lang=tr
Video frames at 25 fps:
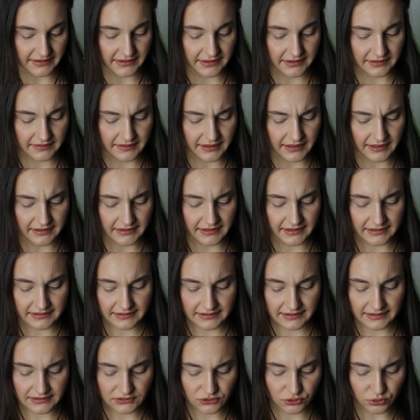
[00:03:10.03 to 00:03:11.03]

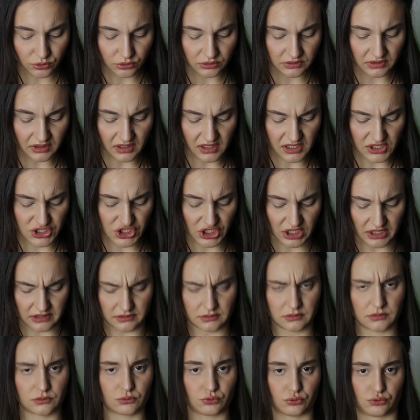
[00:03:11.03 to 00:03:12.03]
İnternette çok daha
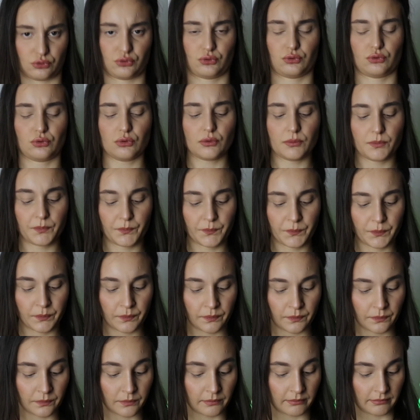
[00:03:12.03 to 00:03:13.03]
canlı duruyordu.
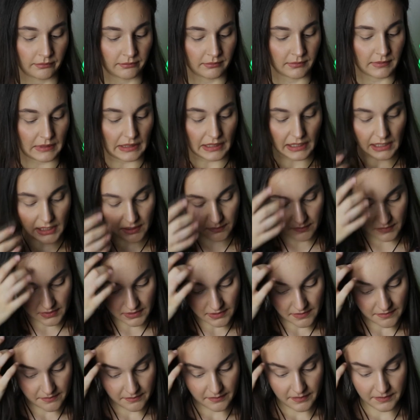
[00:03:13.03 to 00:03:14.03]

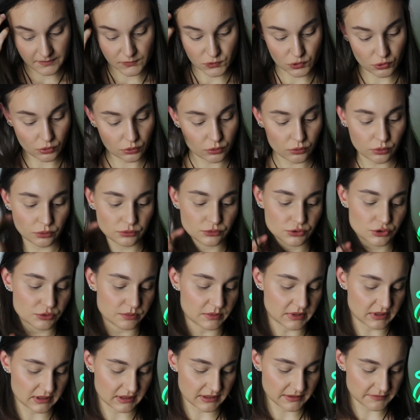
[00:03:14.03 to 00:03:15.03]
Ama çok
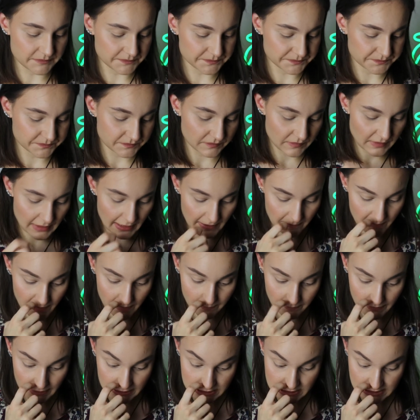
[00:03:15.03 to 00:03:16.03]
konuşmadan
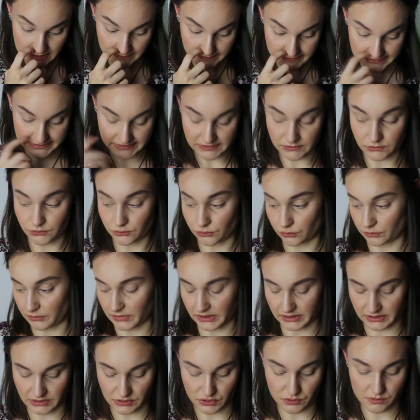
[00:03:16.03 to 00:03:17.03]
hemen başlamak istiyorum
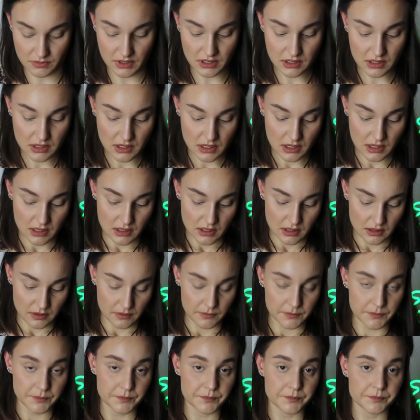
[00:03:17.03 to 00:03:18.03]
makyajıma. En
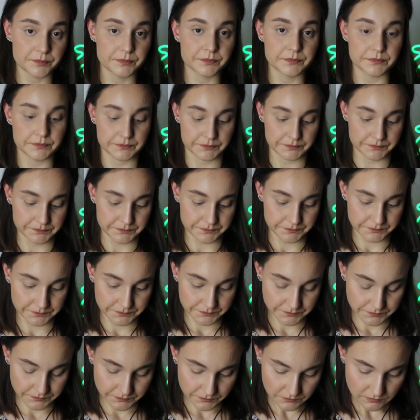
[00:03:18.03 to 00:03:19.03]
çok ilgini çeken renk
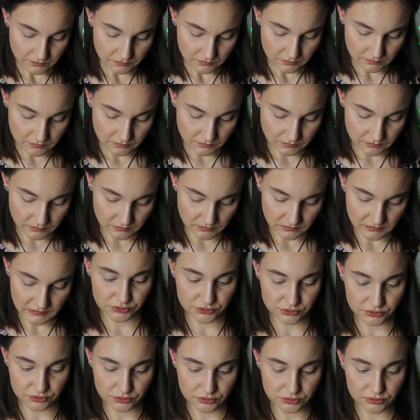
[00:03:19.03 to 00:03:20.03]
hangisi oldu?
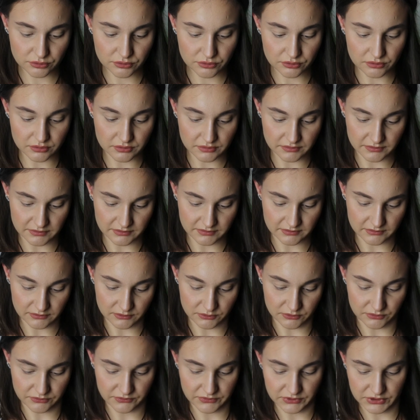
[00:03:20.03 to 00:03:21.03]
Şu
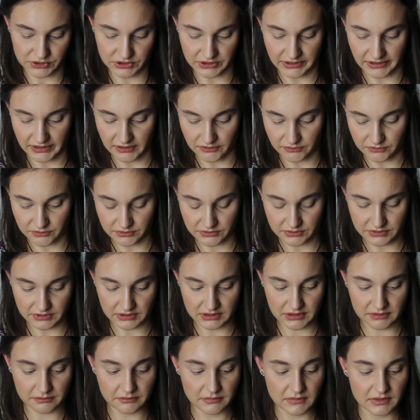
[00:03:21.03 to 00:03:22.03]
dur fırçayla
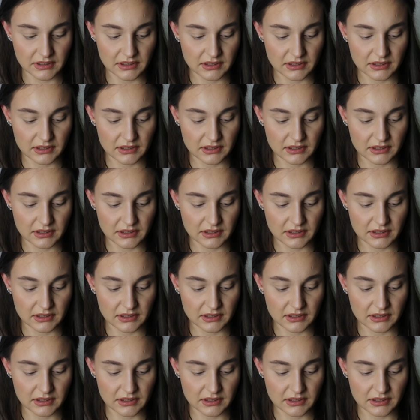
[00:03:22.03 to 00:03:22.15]
göstereyim.